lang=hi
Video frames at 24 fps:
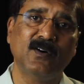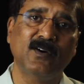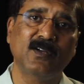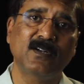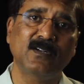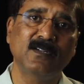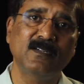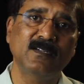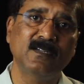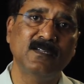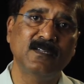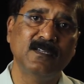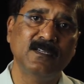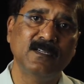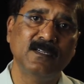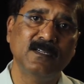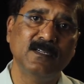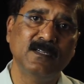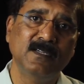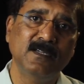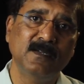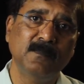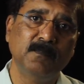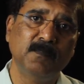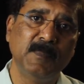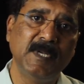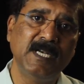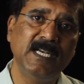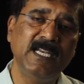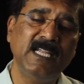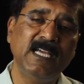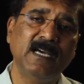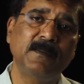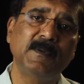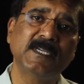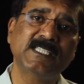और
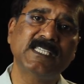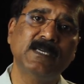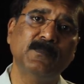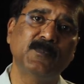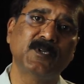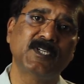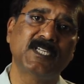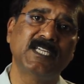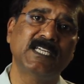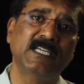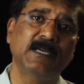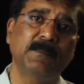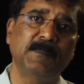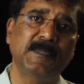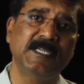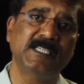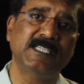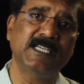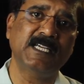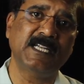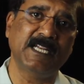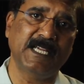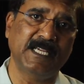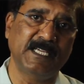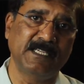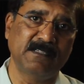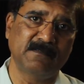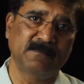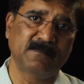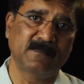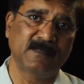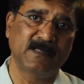बिल्ली हमेशा मुर्गी के पीछे रही